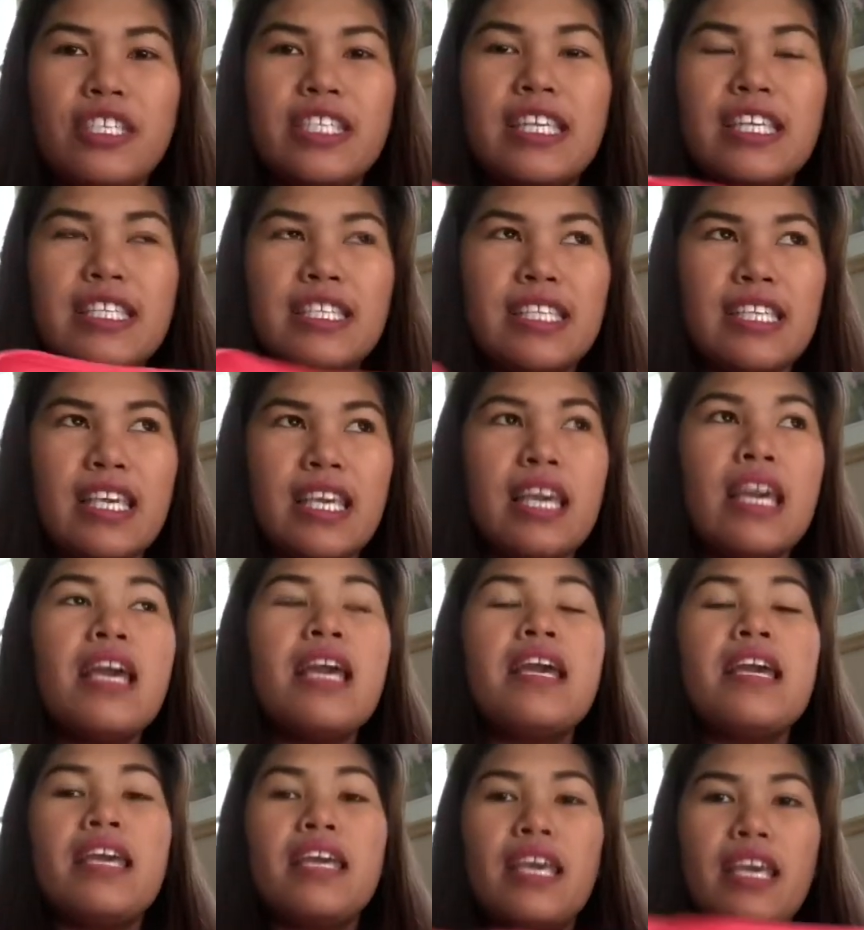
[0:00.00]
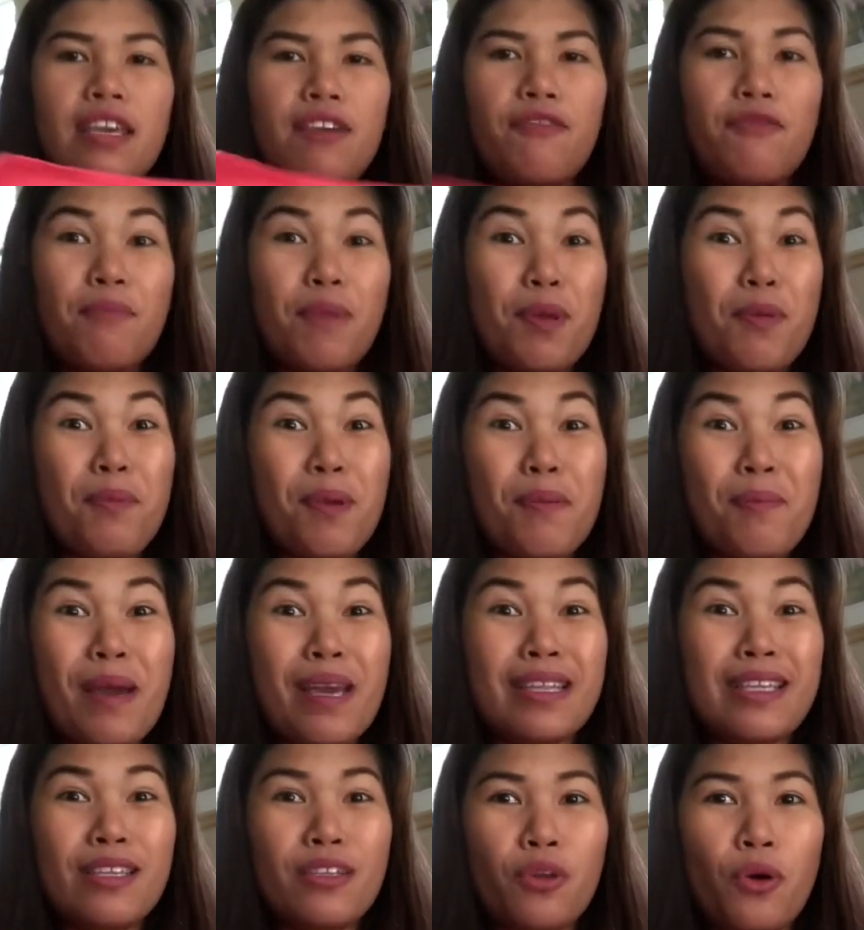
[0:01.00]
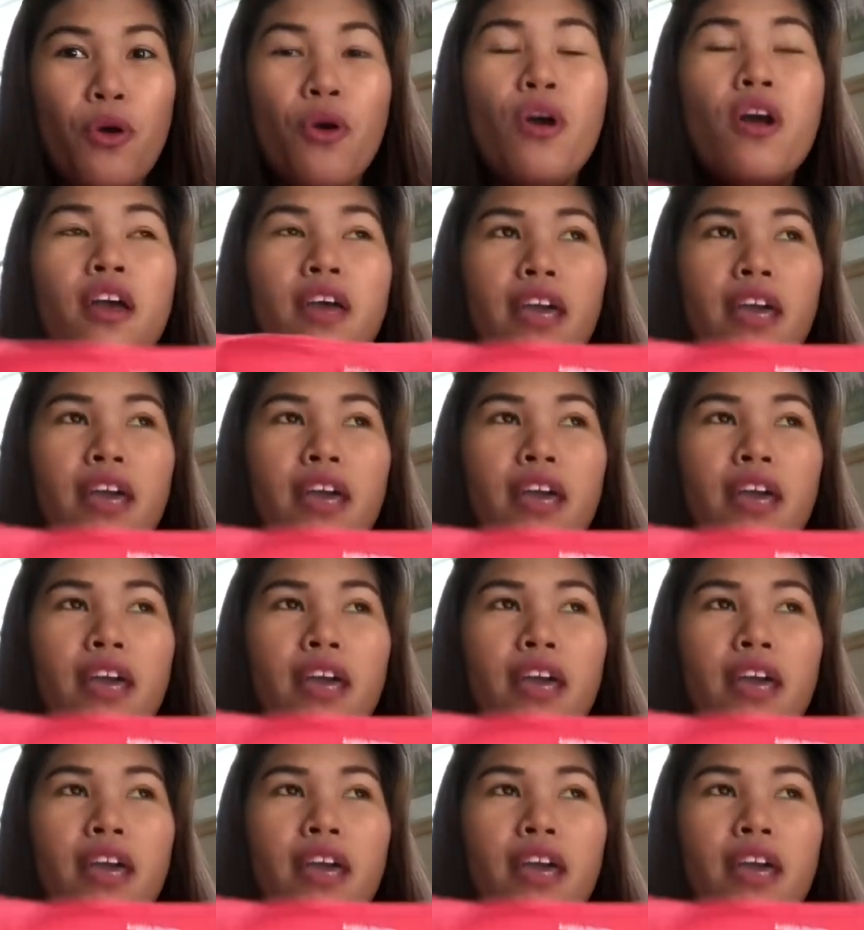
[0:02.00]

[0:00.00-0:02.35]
Let's see if meron mag nito.